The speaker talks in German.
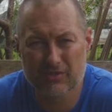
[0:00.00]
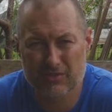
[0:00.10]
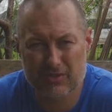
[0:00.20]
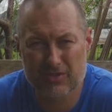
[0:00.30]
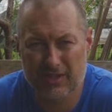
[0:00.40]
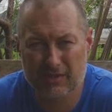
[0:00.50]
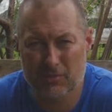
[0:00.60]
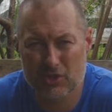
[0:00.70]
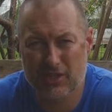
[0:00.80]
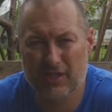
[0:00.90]
seit
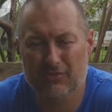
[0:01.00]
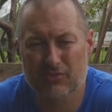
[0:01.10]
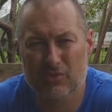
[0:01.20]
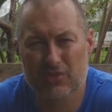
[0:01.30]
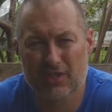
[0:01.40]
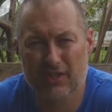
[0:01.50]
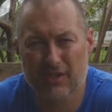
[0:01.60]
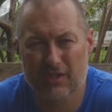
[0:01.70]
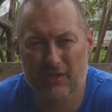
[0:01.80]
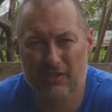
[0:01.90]
Bestehen von unserem
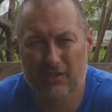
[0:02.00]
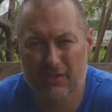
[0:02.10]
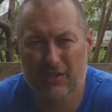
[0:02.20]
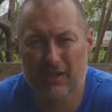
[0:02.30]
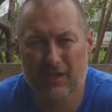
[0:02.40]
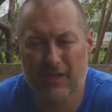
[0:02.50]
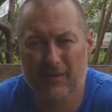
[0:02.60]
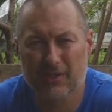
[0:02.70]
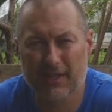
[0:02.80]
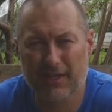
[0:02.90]
Kanal
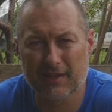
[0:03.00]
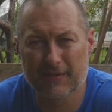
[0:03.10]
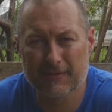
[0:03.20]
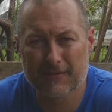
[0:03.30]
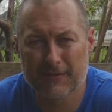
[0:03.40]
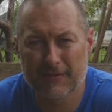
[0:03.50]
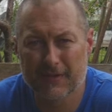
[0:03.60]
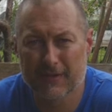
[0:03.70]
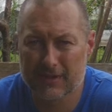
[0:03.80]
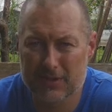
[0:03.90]
nehmen teil.
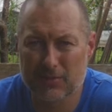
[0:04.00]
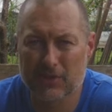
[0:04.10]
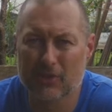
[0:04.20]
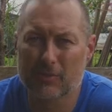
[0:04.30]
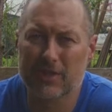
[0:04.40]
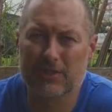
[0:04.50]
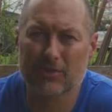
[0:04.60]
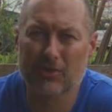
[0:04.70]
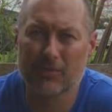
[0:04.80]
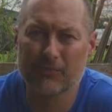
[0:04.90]
Das wollte ich noch mal
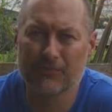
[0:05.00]
gesagt haben.